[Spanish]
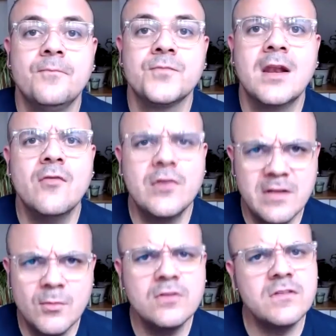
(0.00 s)
la
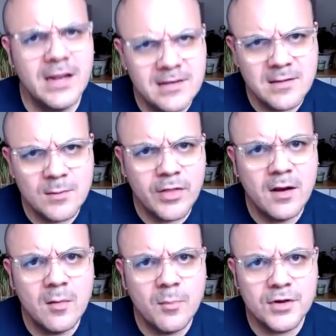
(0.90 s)
ofrecemos en este
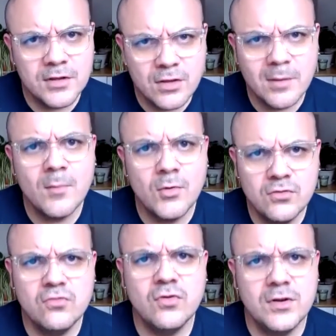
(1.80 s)
modelo porque todavía
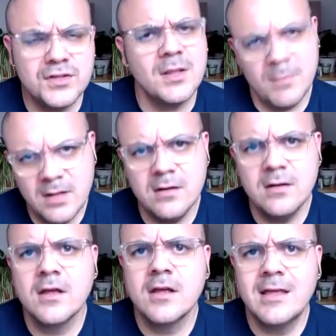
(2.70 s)
muchos usuarios que también